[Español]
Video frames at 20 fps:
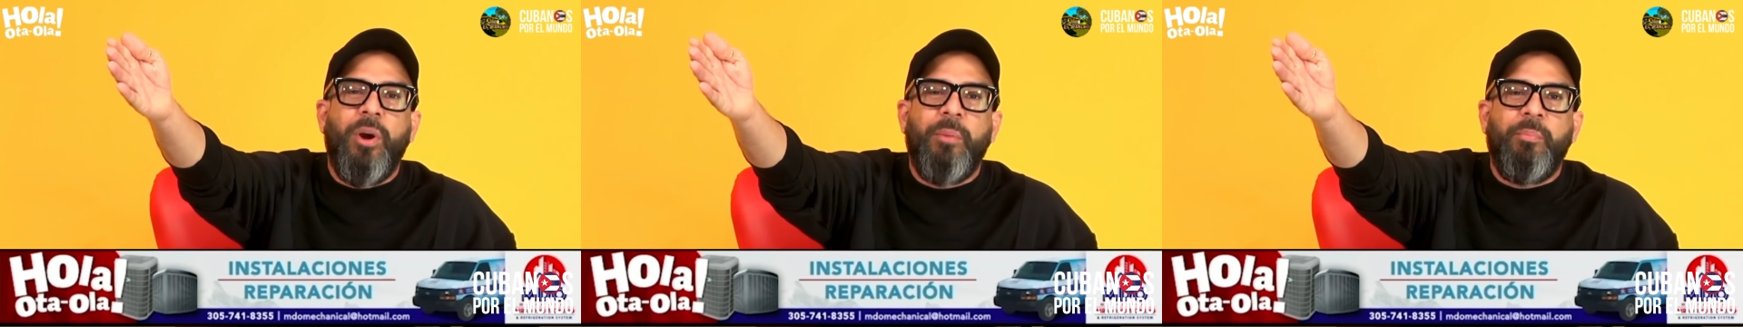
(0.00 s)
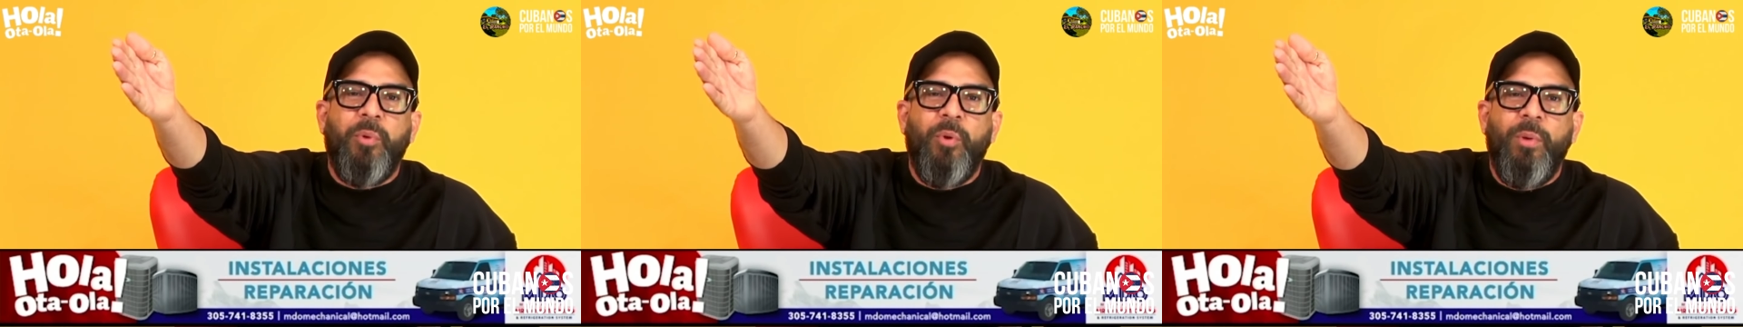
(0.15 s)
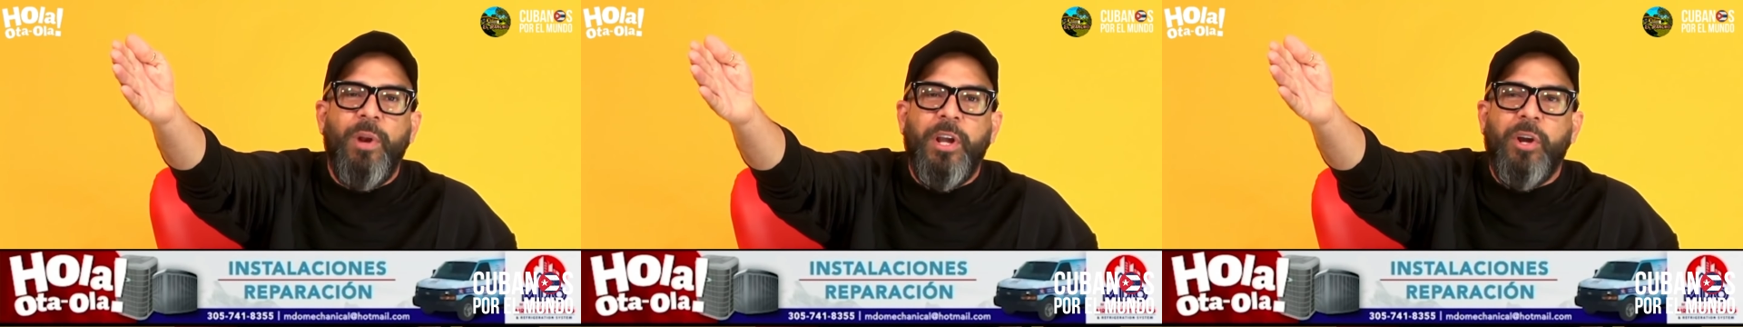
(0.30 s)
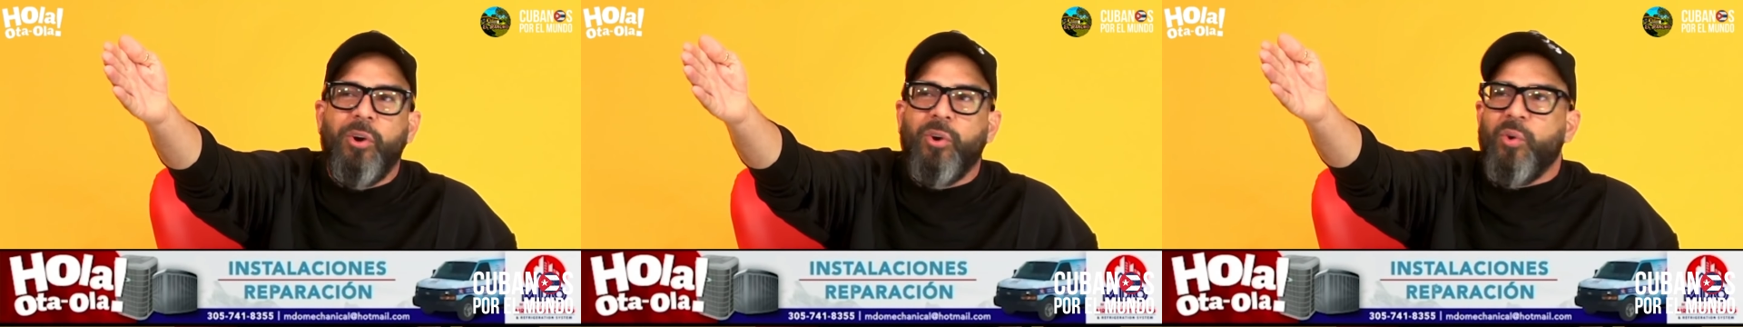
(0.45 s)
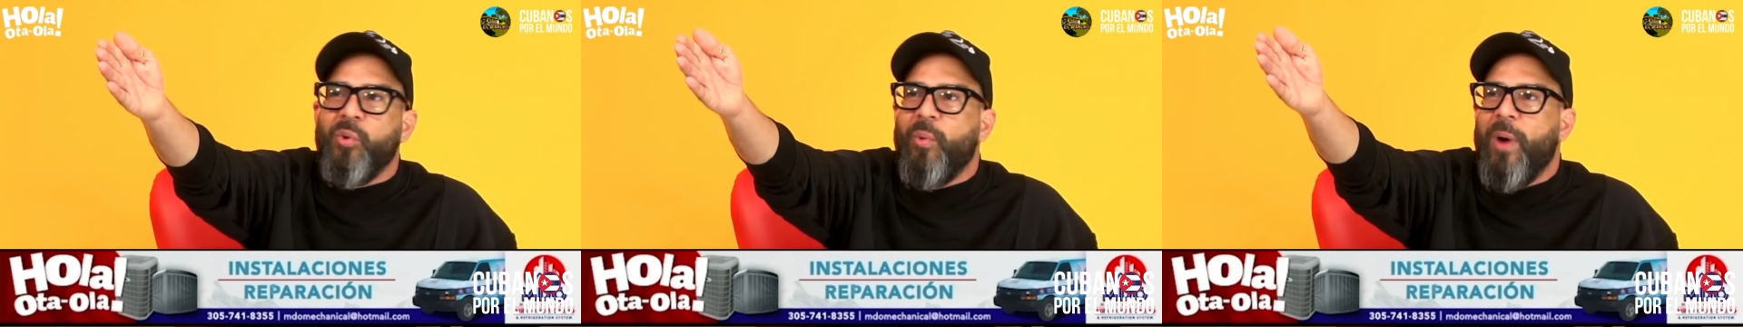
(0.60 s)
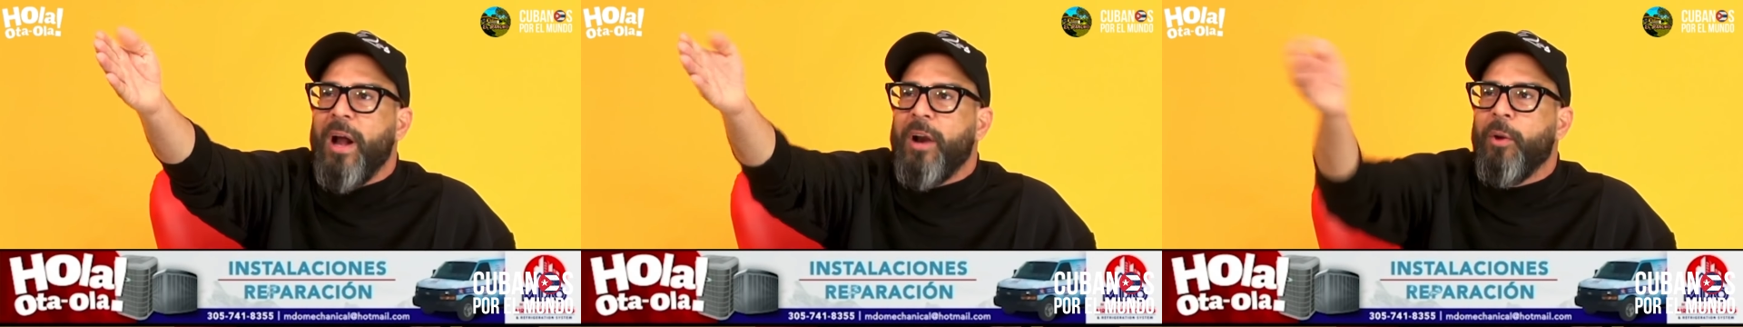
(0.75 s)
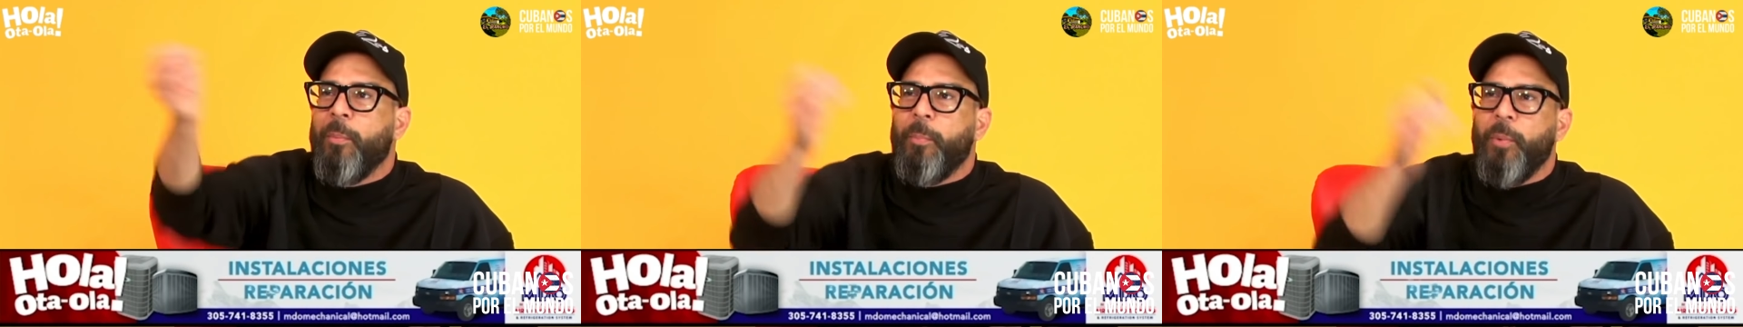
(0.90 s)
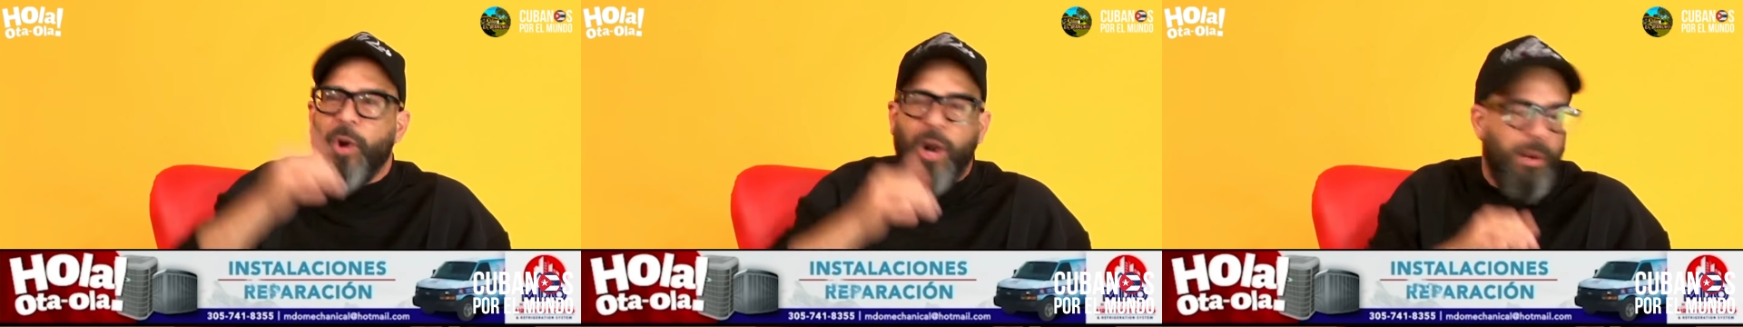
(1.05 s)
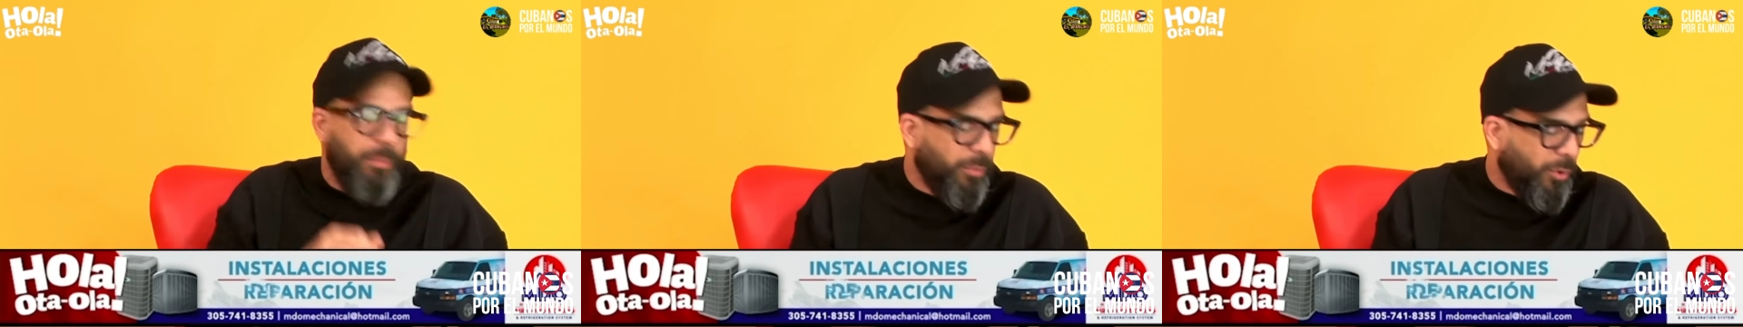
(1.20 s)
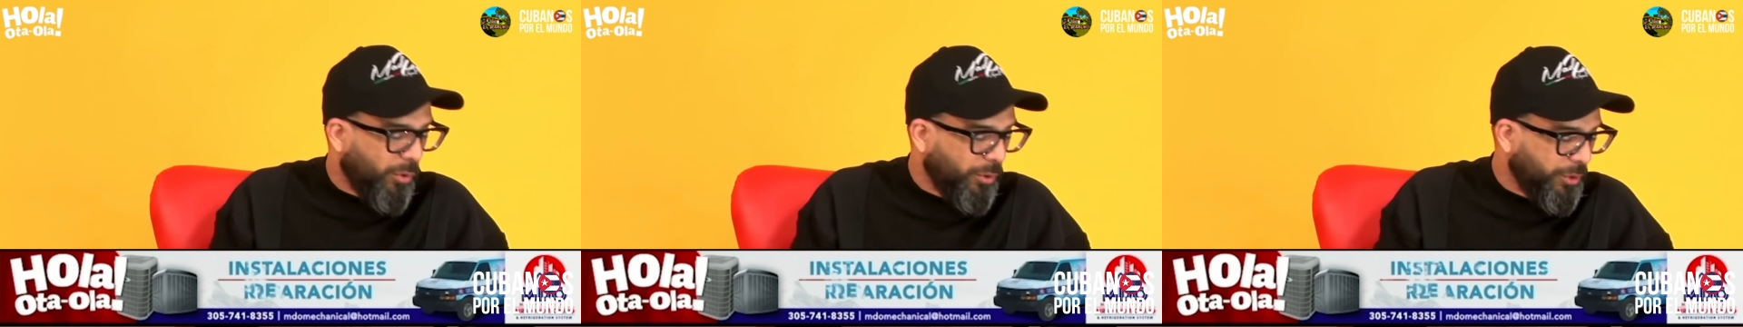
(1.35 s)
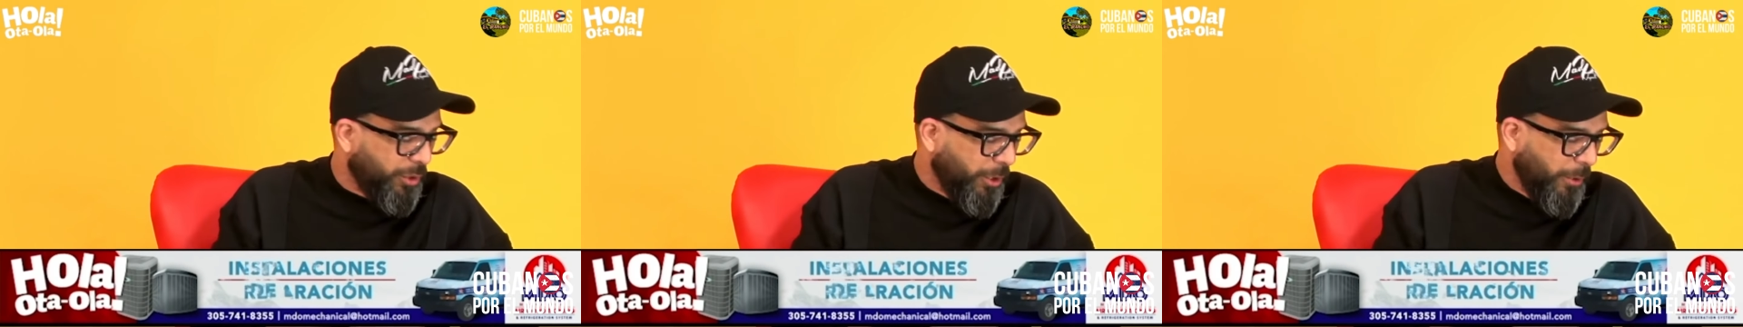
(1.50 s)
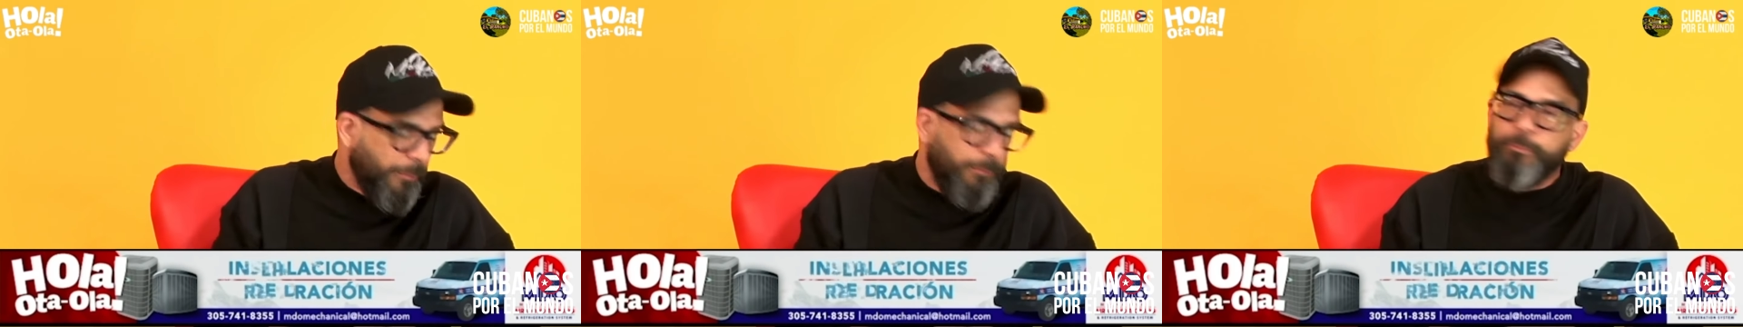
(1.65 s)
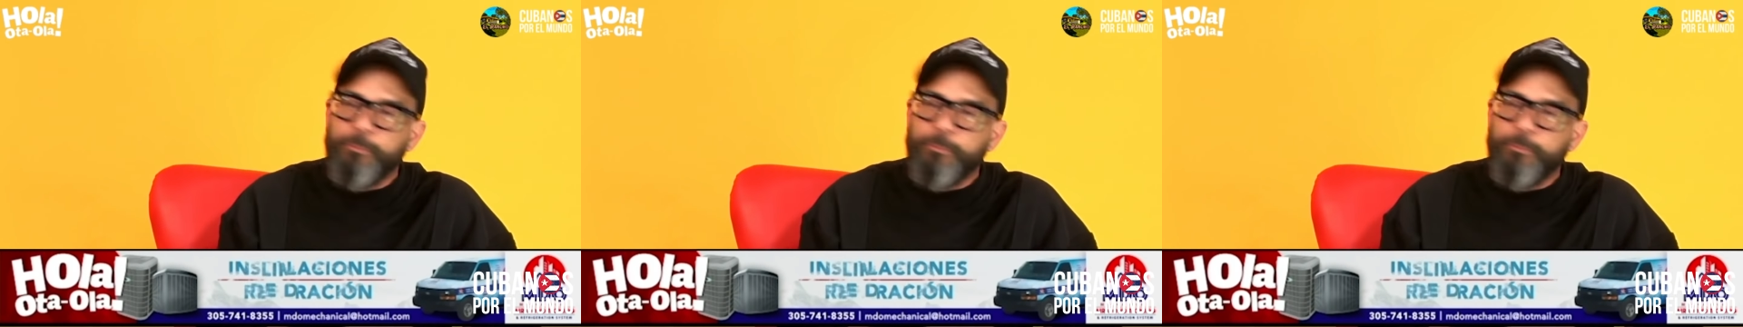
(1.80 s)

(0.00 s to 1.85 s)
que publicó Cubanos por el Mundo.